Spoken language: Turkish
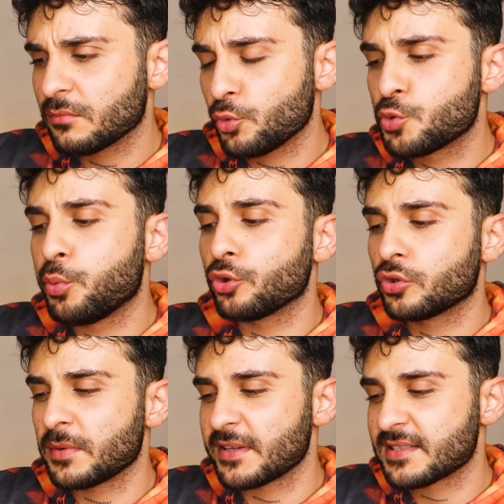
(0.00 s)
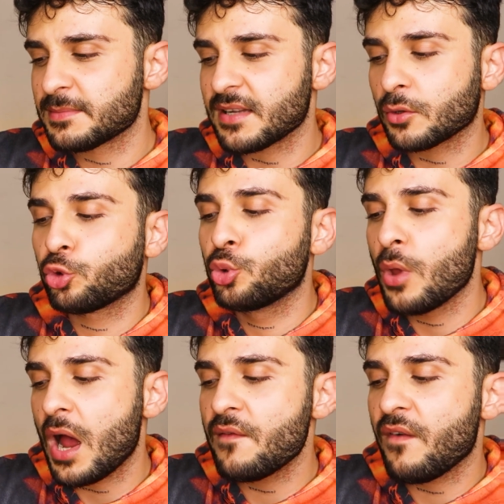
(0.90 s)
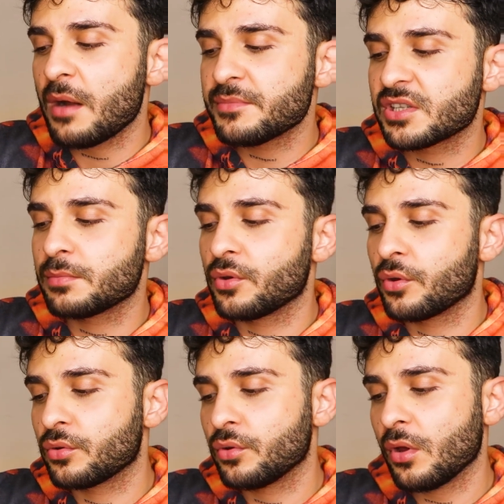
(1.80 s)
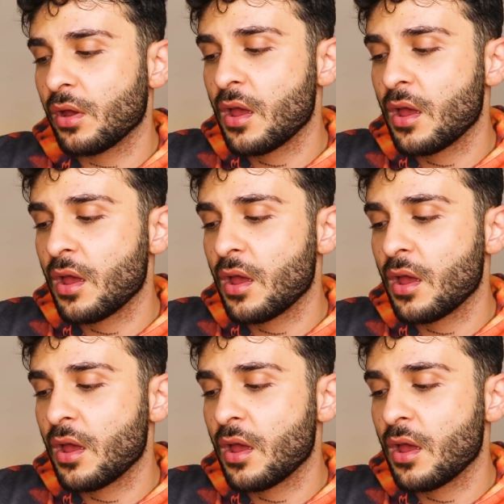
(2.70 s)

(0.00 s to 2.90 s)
Üç boyutlu bir resim. Sanki tünel varmış gibi görünüyor.